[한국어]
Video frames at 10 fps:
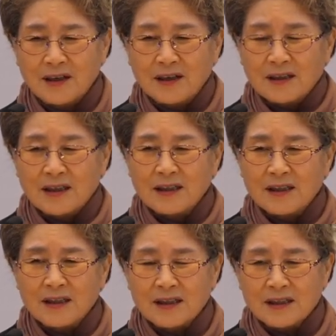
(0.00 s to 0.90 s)

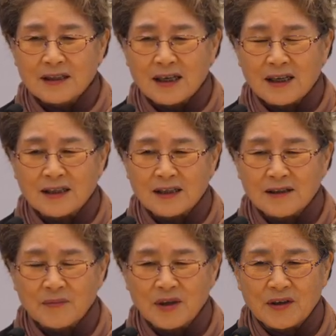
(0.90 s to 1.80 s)
그리
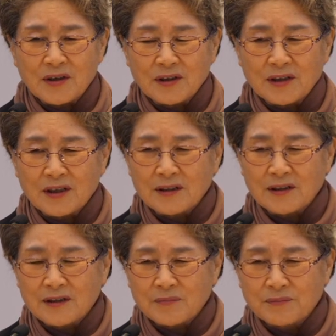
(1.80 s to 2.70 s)
하나님의
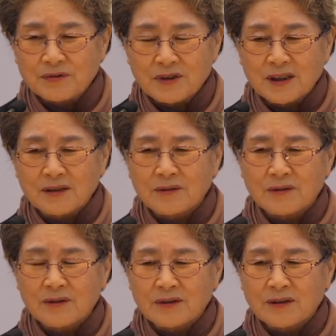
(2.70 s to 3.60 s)
은혜를
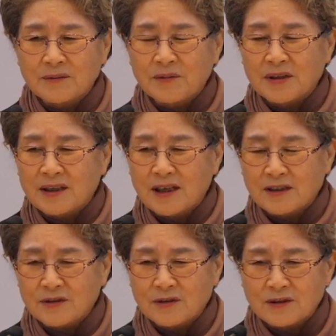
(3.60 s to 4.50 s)
붙잡고 그분의
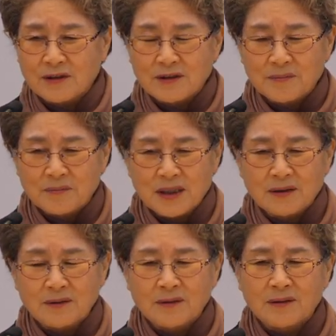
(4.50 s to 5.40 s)
약속을
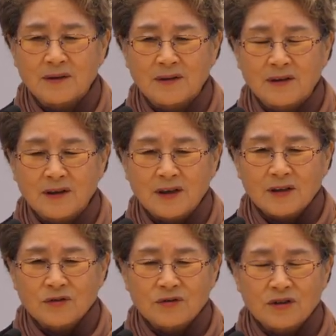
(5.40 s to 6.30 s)
믿고
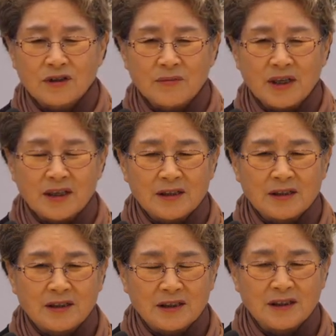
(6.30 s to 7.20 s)
주님의
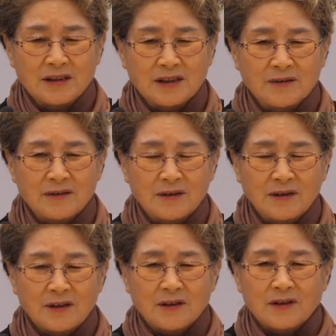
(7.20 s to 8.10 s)
정신으로
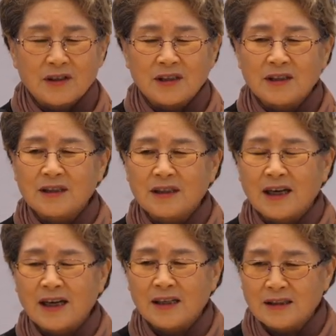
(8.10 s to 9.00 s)
일을
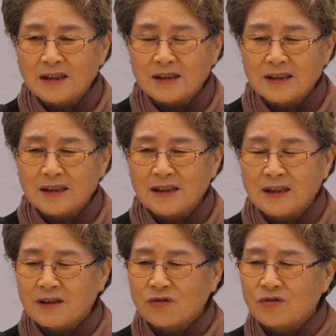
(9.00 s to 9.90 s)
하는 것이
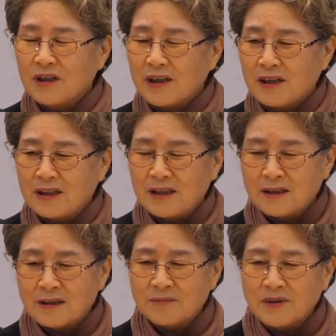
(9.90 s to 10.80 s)
주의
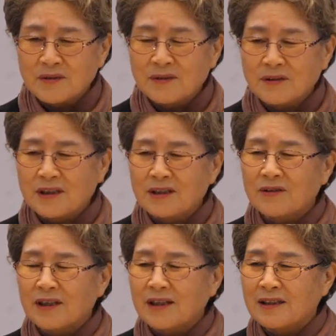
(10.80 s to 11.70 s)
이름으로
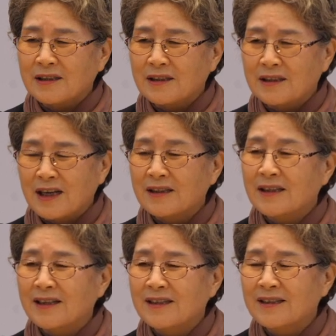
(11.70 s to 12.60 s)
기도하는
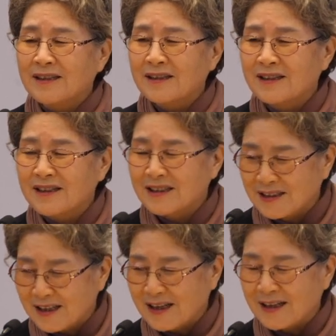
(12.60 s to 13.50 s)
한다는
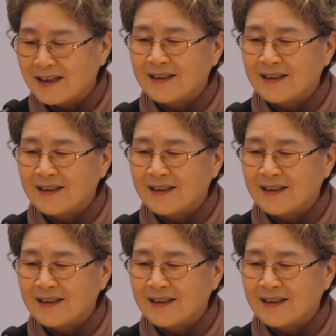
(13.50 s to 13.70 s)
뜻이다.